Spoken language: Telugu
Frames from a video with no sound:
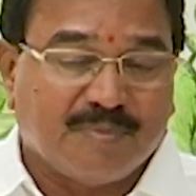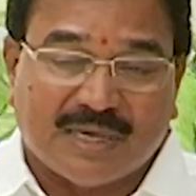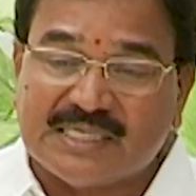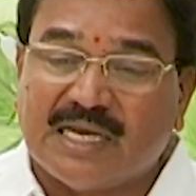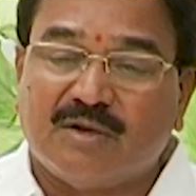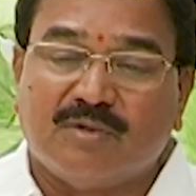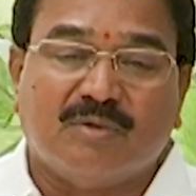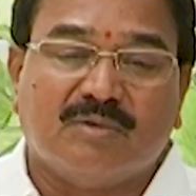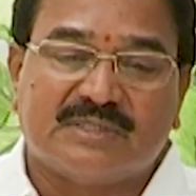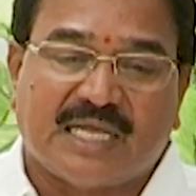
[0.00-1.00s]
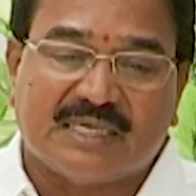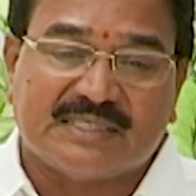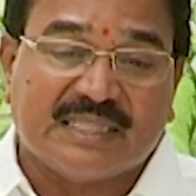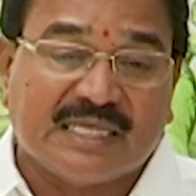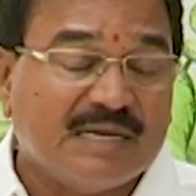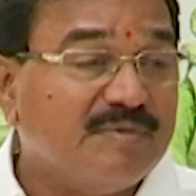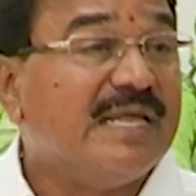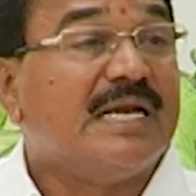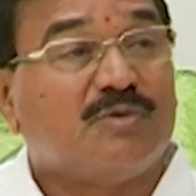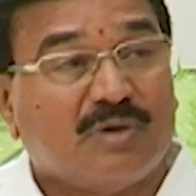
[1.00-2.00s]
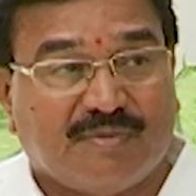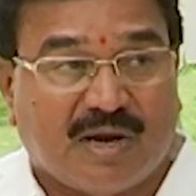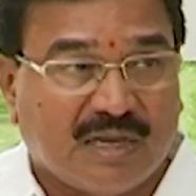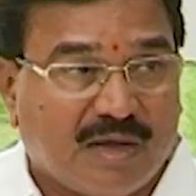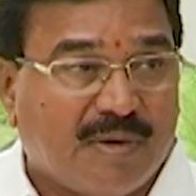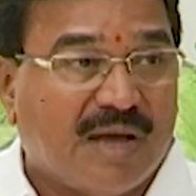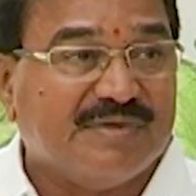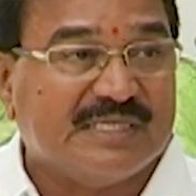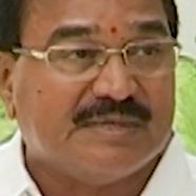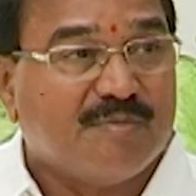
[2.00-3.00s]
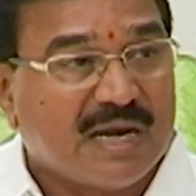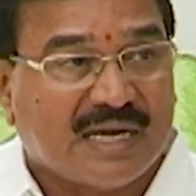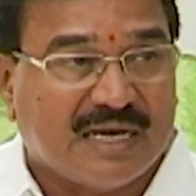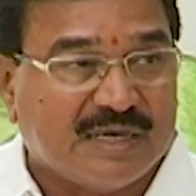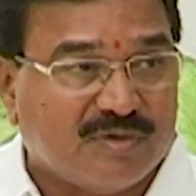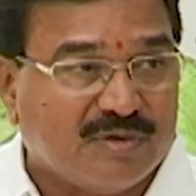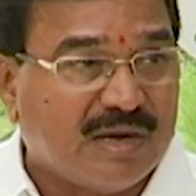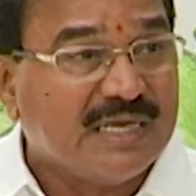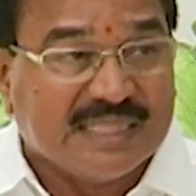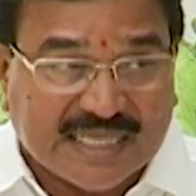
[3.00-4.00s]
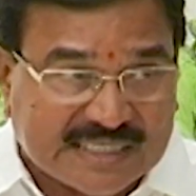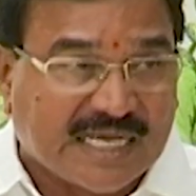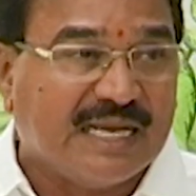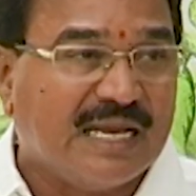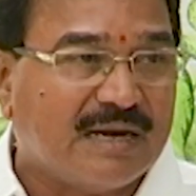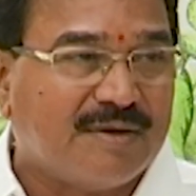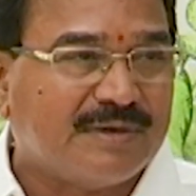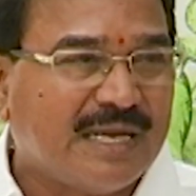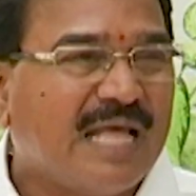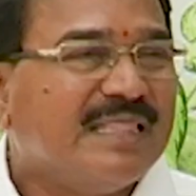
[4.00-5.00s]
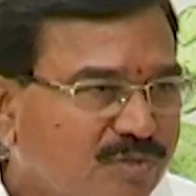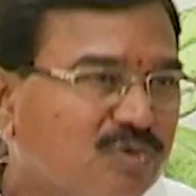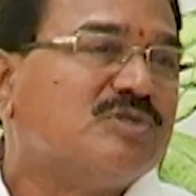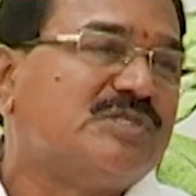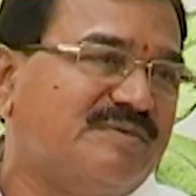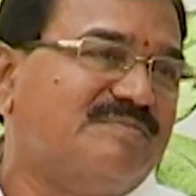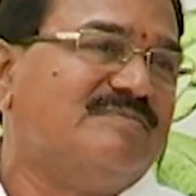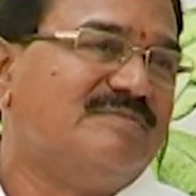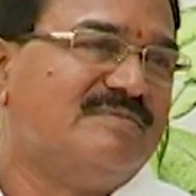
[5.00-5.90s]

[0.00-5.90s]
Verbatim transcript: ప్రజలను చాలా చైతన్యం లేనటువంటి వాళ్ళుగా భావించి మాట్లాడేటువంటి వాళ్ళు ఈ దేశాన్ని ఏలడం అంటే అదే దురదృష్టం